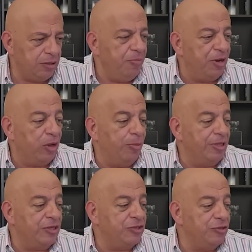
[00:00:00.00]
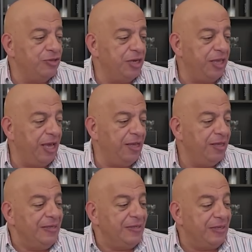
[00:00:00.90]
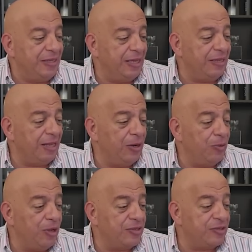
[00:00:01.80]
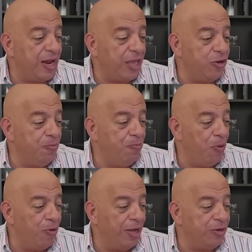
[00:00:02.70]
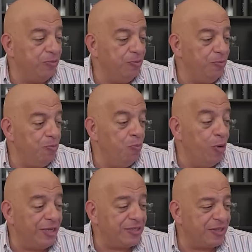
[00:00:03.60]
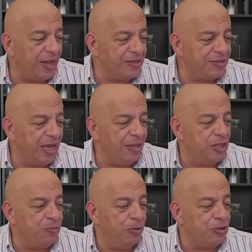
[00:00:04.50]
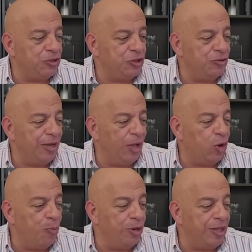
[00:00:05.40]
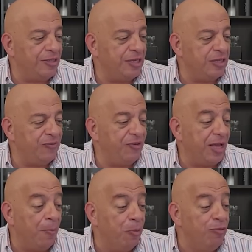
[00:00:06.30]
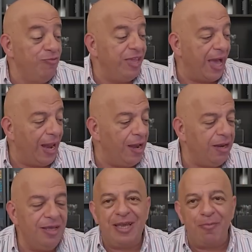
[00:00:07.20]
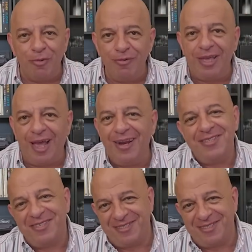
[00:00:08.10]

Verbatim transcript: Mi recomendación sería, si tienen algo extraño, pongan muestras a disposición de la comunidad científica mundial, o sea, mundial es